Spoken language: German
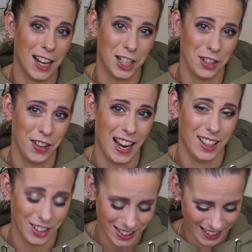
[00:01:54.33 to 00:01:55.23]
schwer,
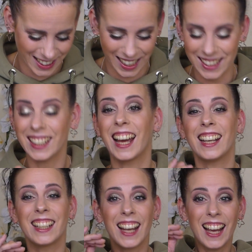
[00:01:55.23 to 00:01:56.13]
Leute. Ich kann sie gar
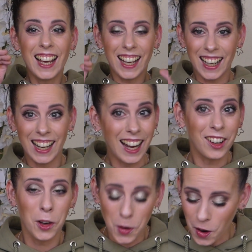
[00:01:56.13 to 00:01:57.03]
nicht
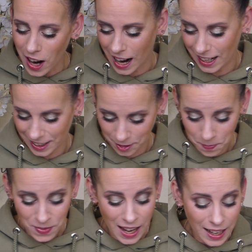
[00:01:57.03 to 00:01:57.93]
lange hochhalten.
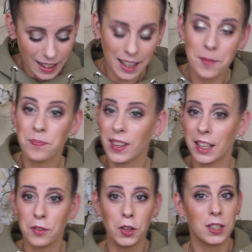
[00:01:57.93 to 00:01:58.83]
Ähm,
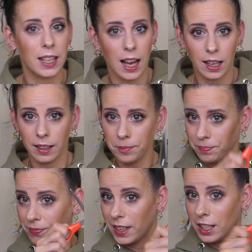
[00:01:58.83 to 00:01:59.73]
ich würde sagen,
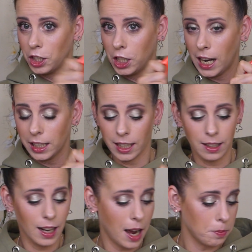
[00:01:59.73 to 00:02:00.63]

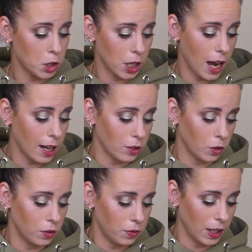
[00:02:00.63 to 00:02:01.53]
Scherchen am Start
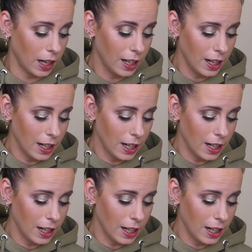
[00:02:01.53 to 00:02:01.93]
und wir